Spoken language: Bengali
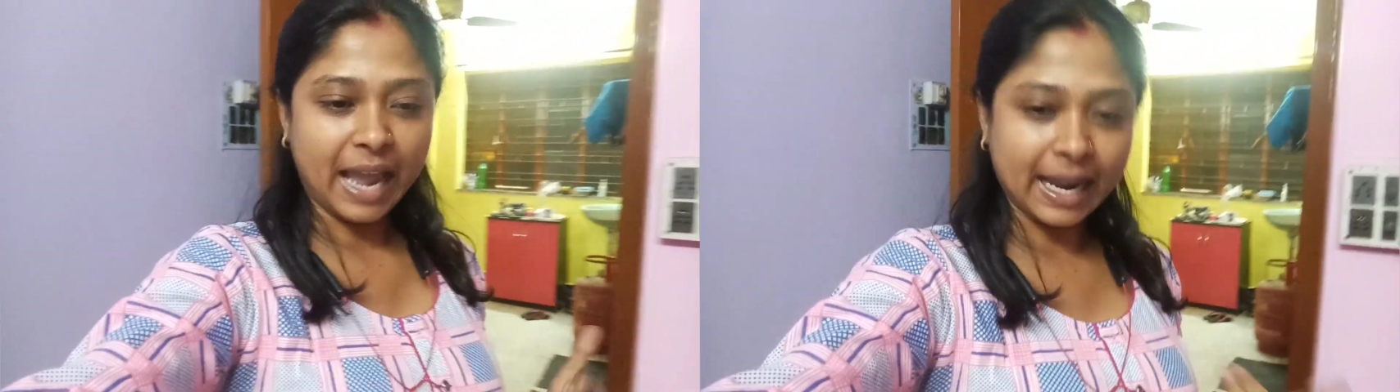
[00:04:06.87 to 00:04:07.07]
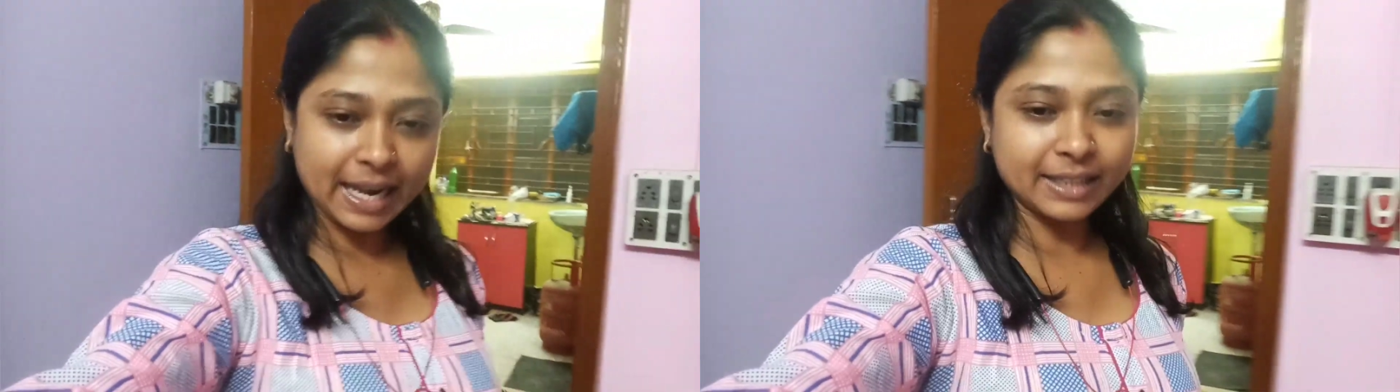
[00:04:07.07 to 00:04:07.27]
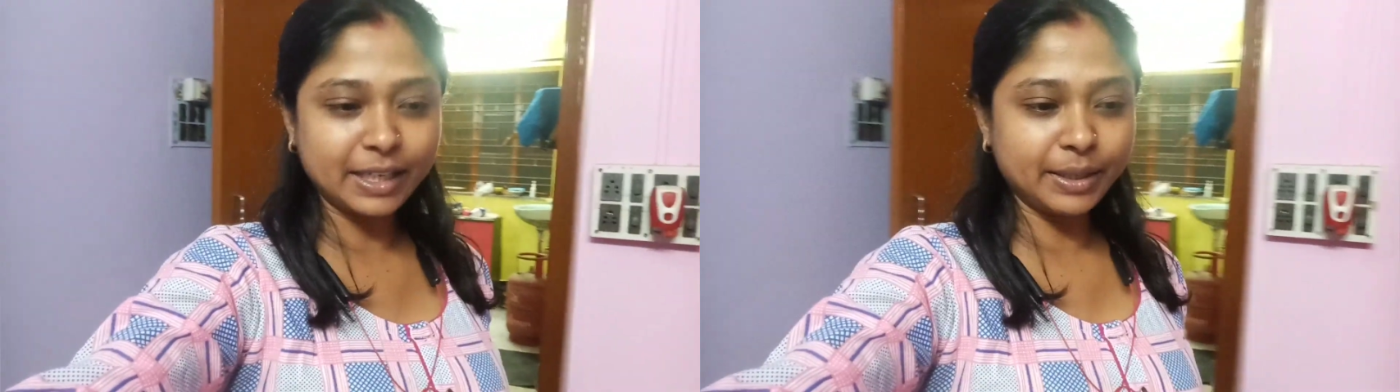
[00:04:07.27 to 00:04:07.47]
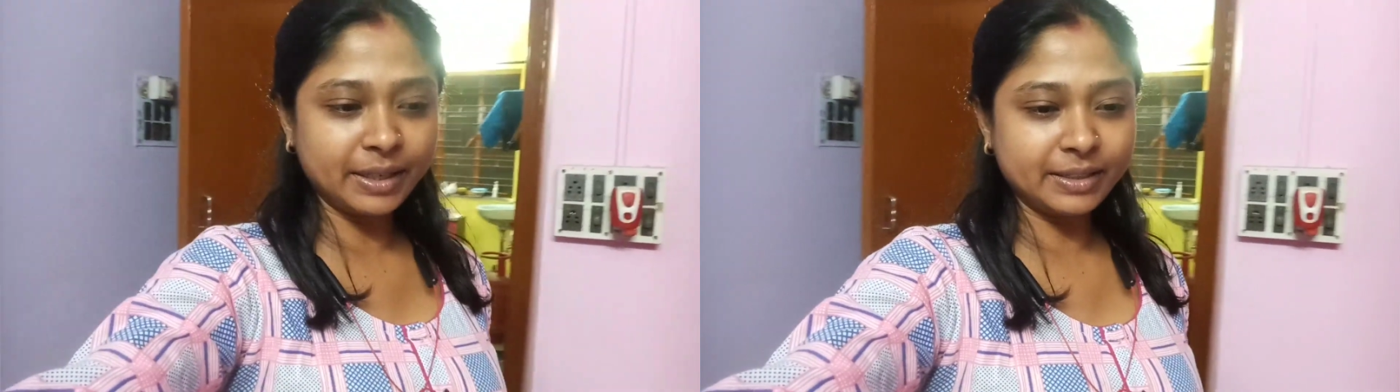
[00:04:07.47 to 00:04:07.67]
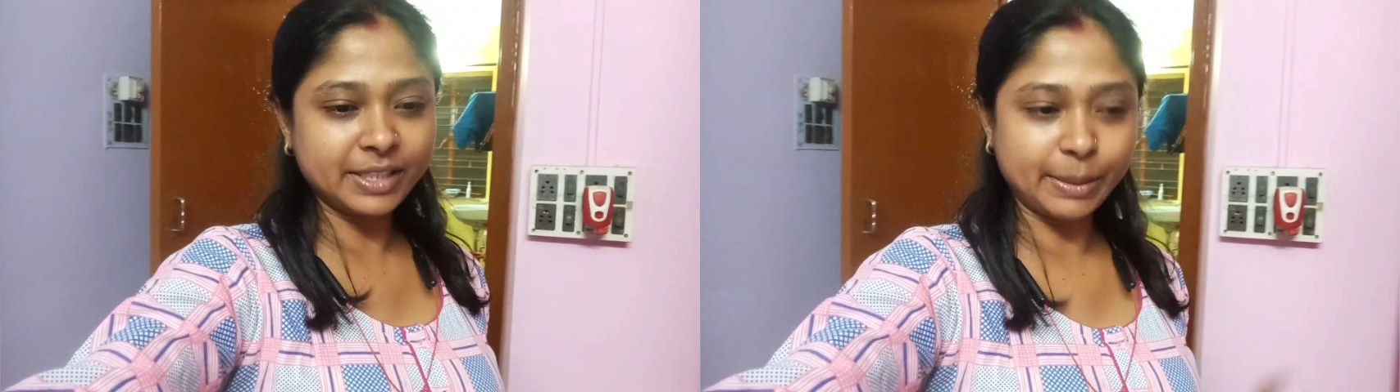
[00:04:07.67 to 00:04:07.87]
একাধি
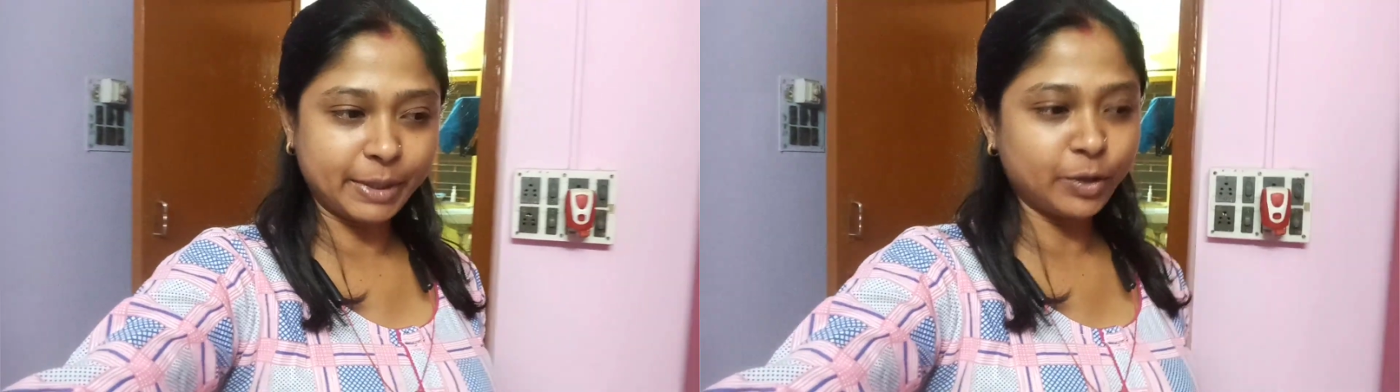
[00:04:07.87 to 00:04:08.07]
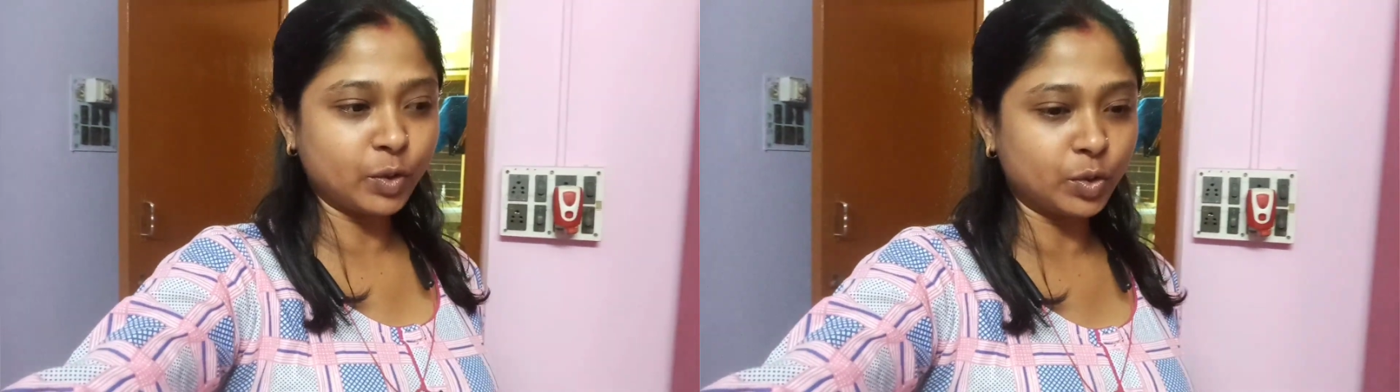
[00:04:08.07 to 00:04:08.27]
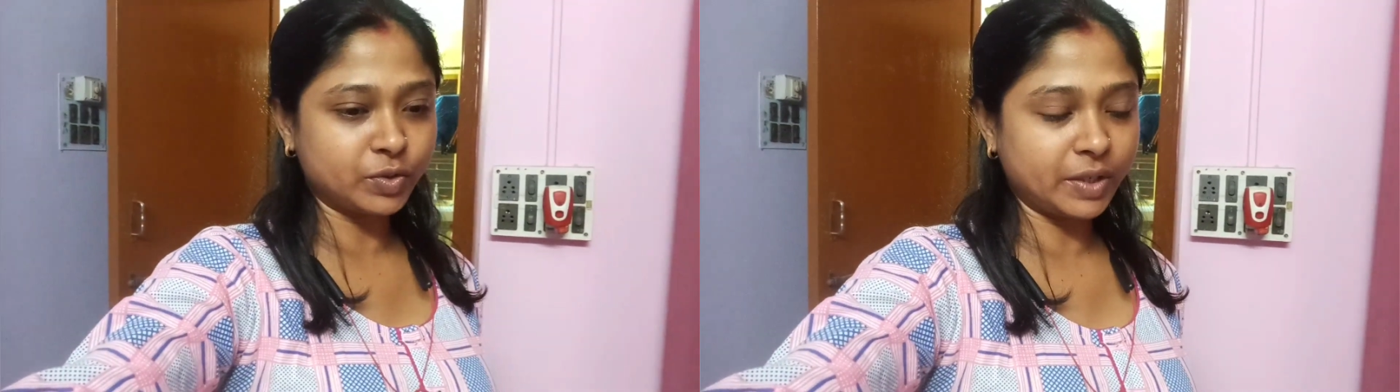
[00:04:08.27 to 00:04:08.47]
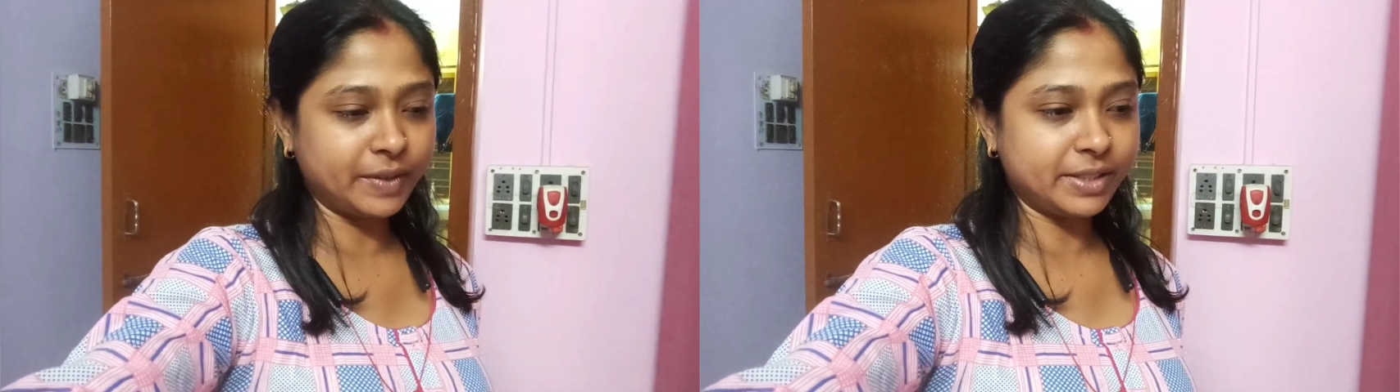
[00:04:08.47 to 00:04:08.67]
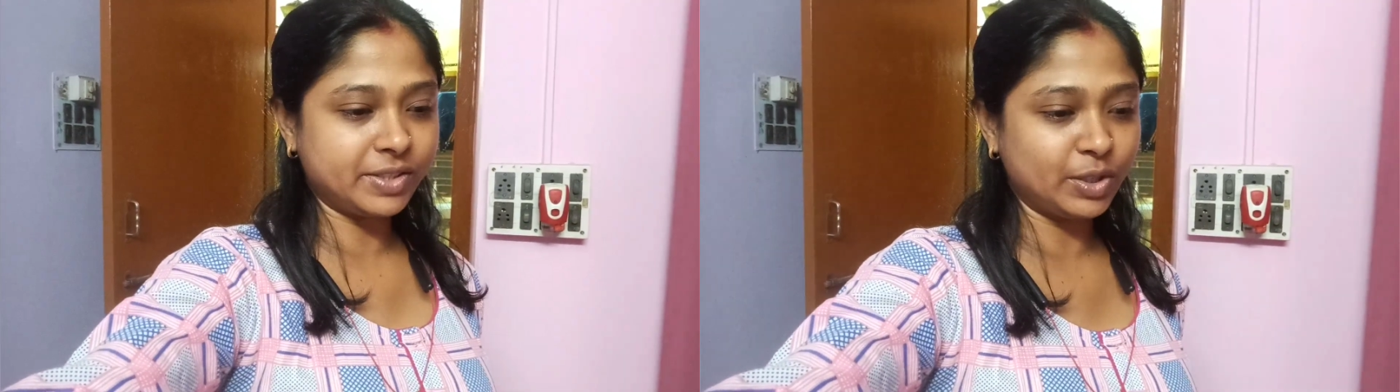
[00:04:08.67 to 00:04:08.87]
সেবারেও করতে
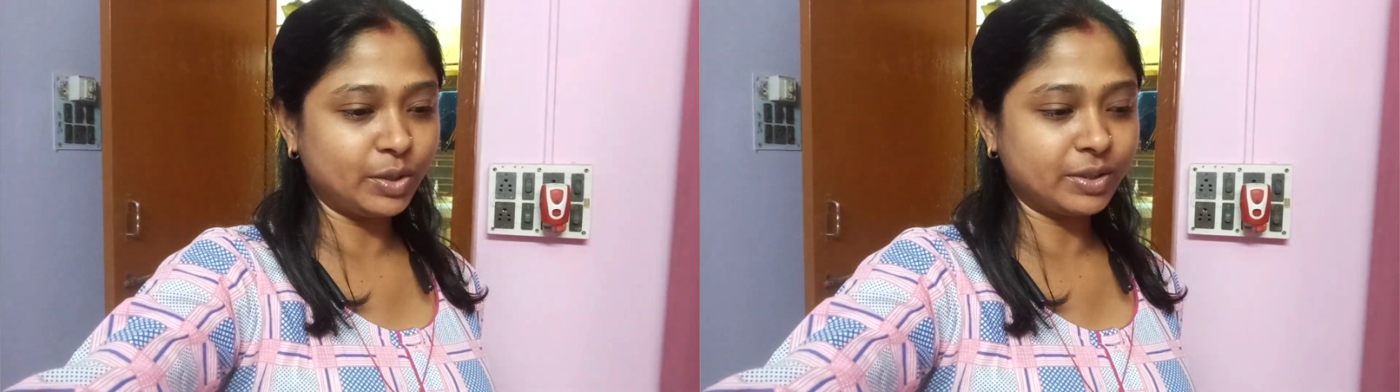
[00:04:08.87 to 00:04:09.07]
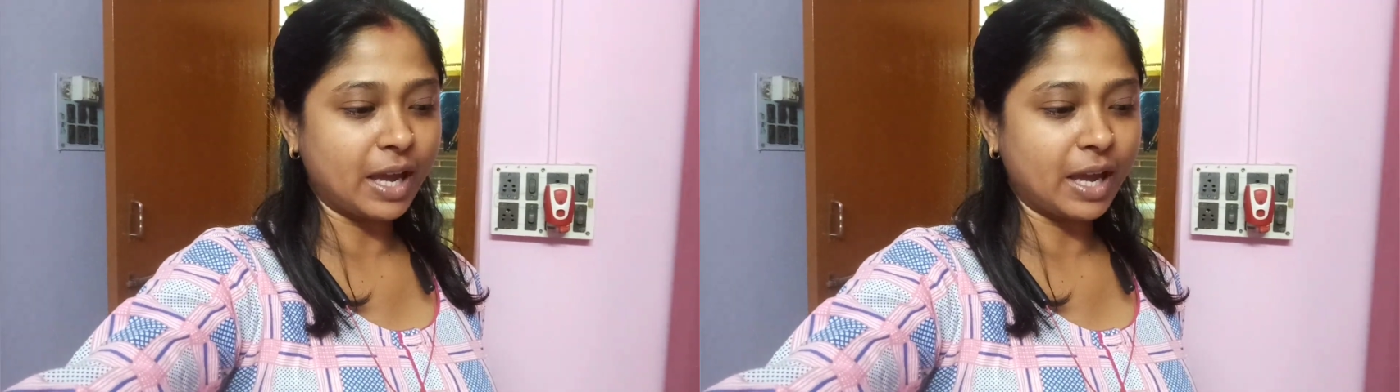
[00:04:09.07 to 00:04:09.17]
হয়েছিল